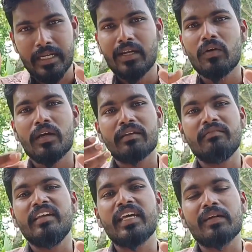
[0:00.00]
நெல்லோட
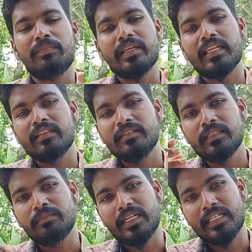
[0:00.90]
வேர் அப்படிங்கிறது
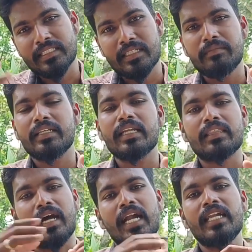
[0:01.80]
வந்து பன்னெண்டு
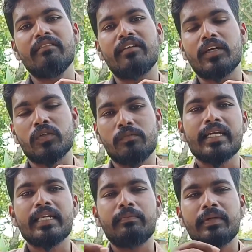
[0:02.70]
சென்டிமீட்டர்லாம் தாண்டி வளரும்
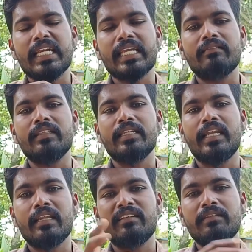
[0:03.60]
இருக்கிறப்ப நீங்கள் வந்து
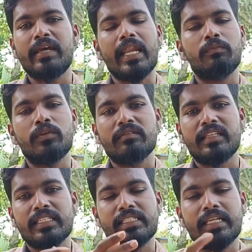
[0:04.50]
நெல்லை வந்து மேலே போட்டு
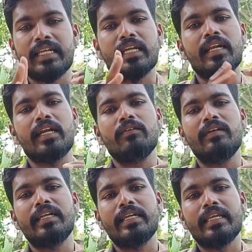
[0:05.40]
விதைச்சிங்க இல்லைன்னா
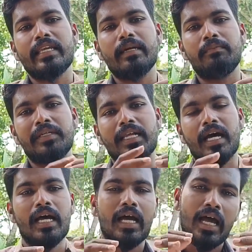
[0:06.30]
நடவு நட்டுட்டீங்க அப்படின்னா